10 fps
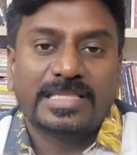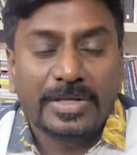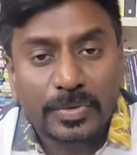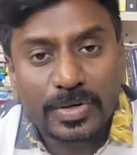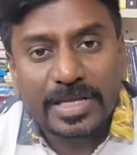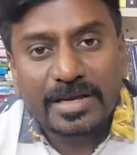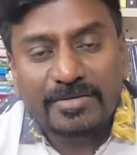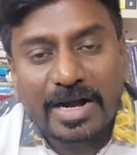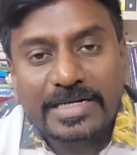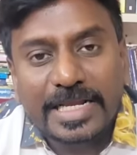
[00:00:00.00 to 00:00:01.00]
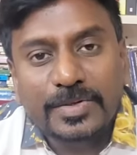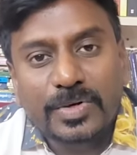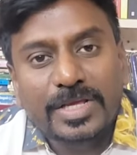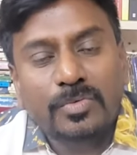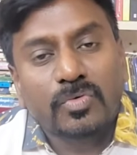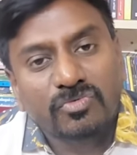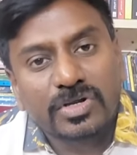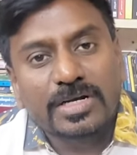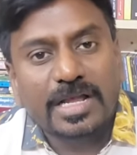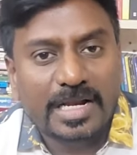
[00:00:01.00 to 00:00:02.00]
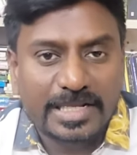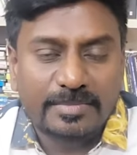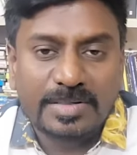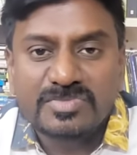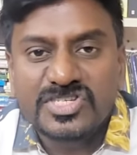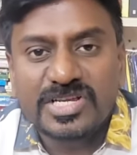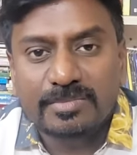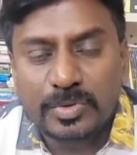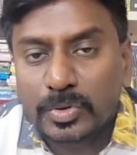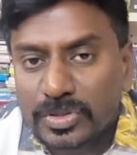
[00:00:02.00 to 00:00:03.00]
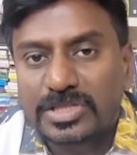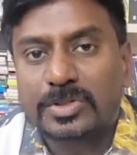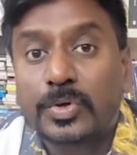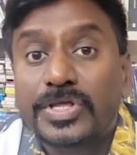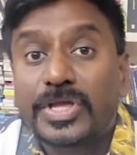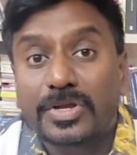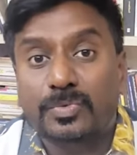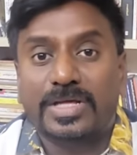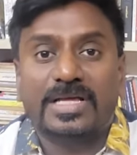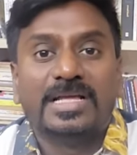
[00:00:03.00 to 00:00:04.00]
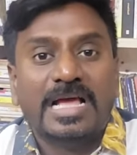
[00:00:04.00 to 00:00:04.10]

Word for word: தன்னுடைய வாழ்க்கையினுடைய ஒவ்வொரு நாளையும் நிமிஷம் நொட நொடியை கூட